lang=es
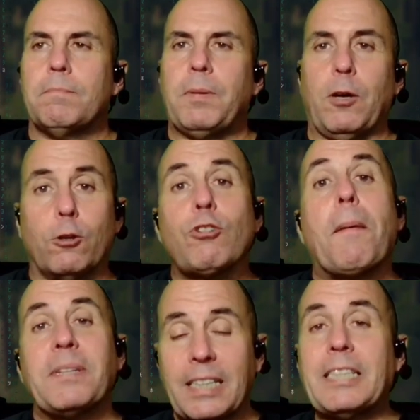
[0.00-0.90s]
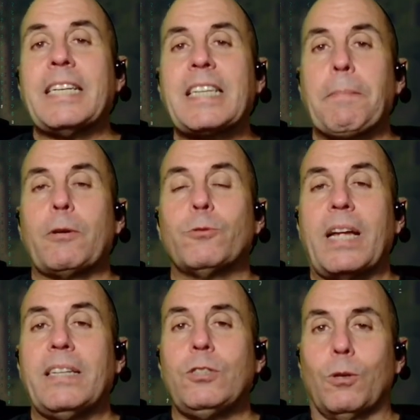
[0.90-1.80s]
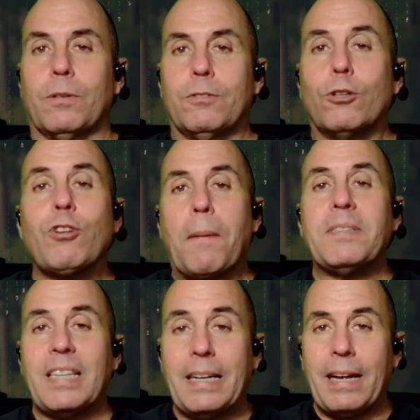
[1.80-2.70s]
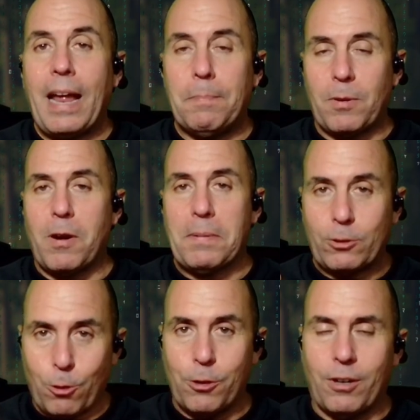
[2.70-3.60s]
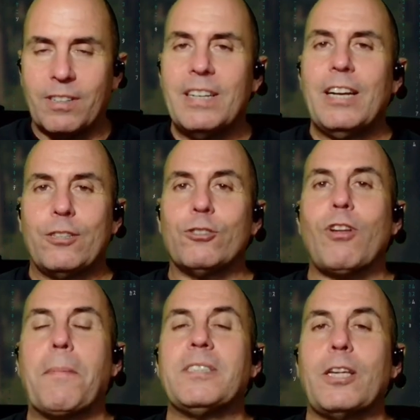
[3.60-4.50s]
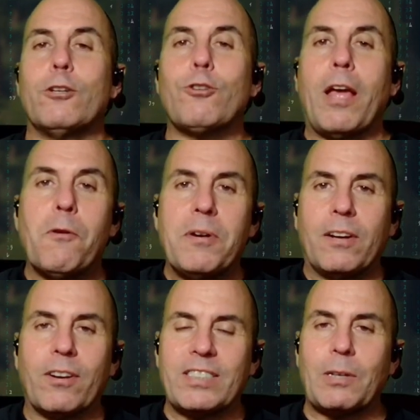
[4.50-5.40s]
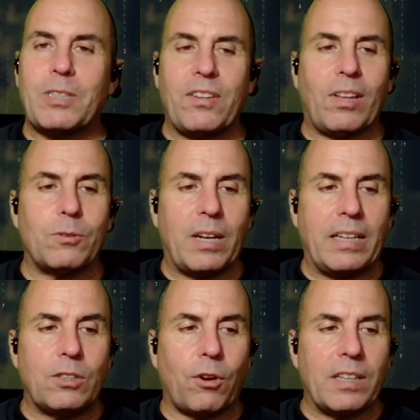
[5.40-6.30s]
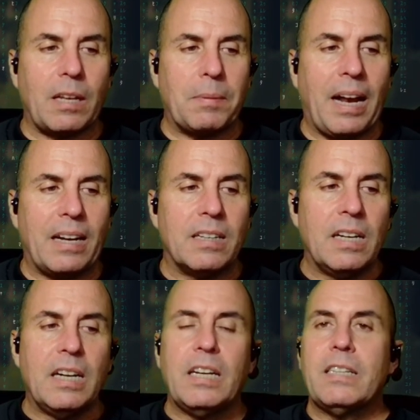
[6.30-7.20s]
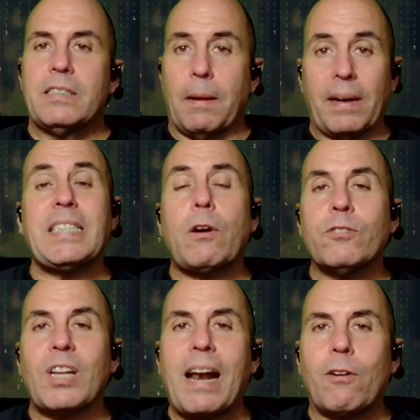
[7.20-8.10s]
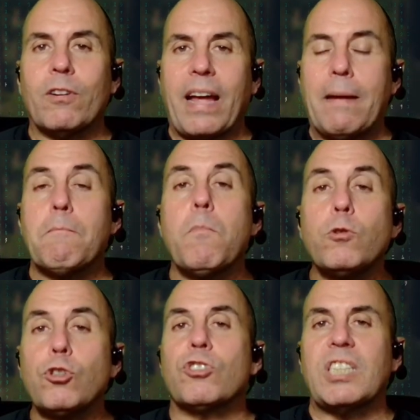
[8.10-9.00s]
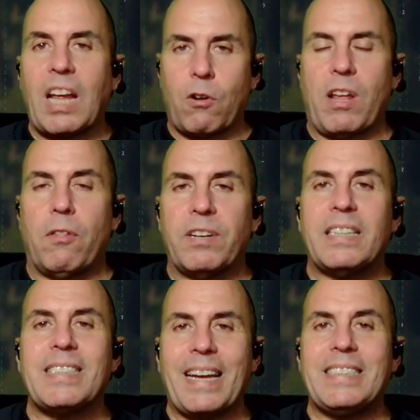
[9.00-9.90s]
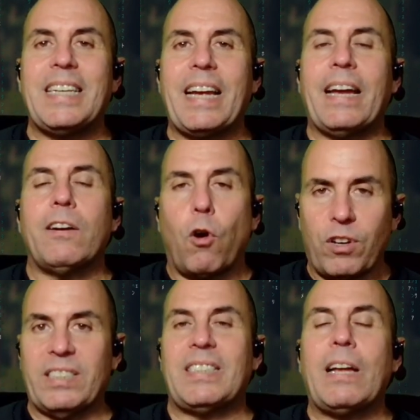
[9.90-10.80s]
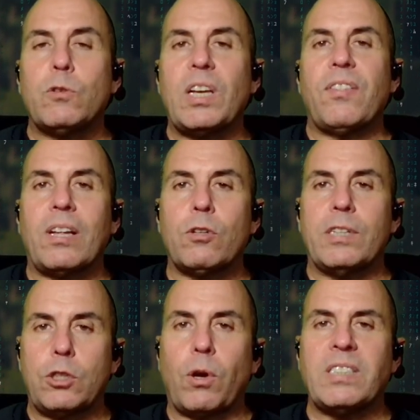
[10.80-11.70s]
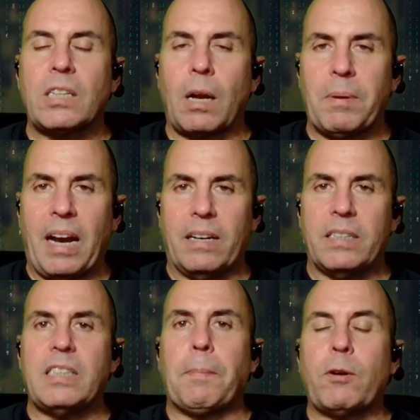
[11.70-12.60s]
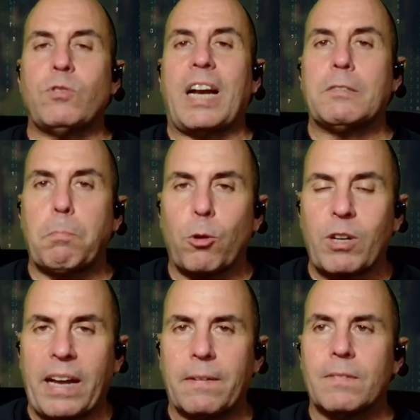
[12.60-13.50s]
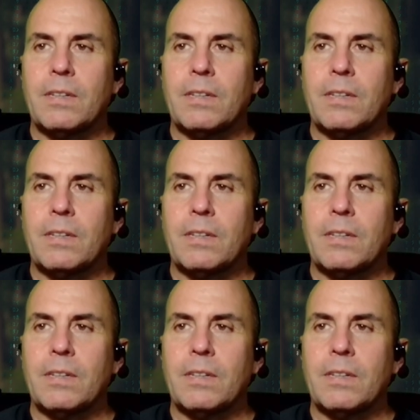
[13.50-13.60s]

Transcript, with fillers: Pero no solamente te tienes que preguntar esto, no solamente el problema soy yo, no solamente yo soy el único que está utilizando un editor de terminal. Te vas a encontrar con que hay muchos desarrolladores que siguen o que están utilizando editores de terminal. Y te preguntarás, ¿por qué?